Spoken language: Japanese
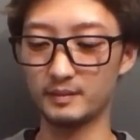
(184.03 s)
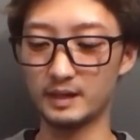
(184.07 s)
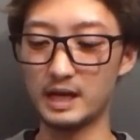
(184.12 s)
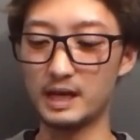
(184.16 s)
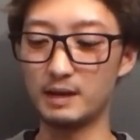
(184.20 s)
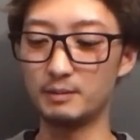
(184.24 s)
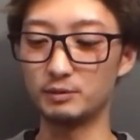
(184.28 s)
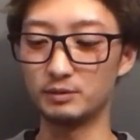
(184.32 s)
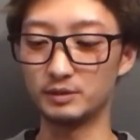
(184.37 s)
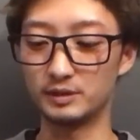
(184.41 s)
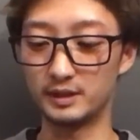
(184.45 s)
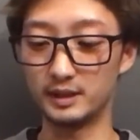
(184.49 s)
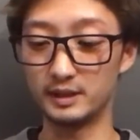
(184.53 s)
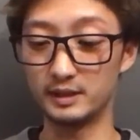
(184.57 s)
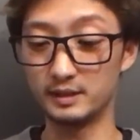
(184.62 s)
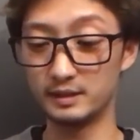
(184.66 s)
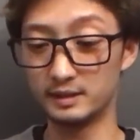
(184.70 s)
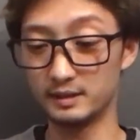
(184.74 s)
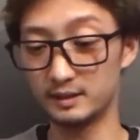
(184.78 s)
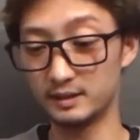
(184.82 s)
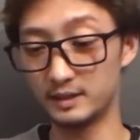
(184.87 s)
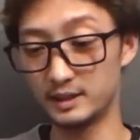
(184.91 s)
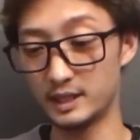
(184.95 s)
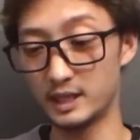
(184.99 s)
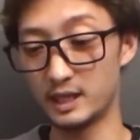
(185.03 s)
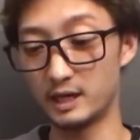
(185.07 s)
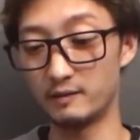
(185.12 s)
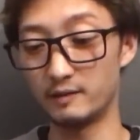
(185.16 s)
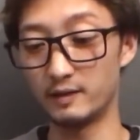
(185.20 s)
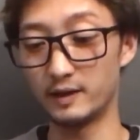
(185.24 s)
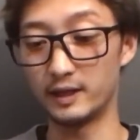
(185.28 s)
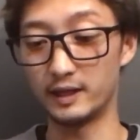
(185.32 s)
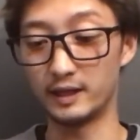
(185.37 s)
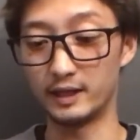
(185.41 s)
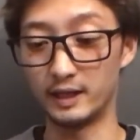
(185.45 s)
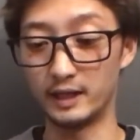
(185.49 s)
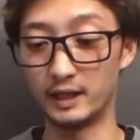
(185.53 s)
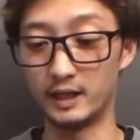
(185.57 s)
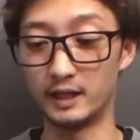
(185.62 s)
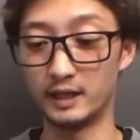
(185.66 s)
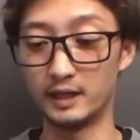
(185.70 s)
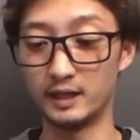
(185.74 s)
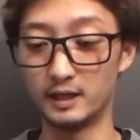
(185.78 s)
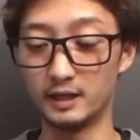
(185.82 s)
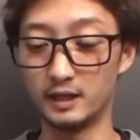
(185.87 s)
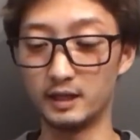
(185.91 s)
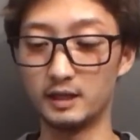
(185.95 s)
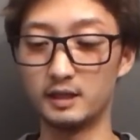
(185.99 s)
あもう全然合わへんな
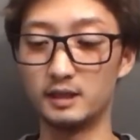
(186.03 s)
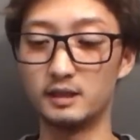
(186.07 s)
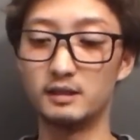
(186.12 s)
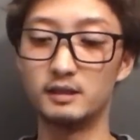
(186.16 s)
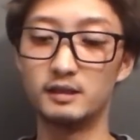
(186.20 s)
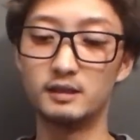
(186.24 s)
あ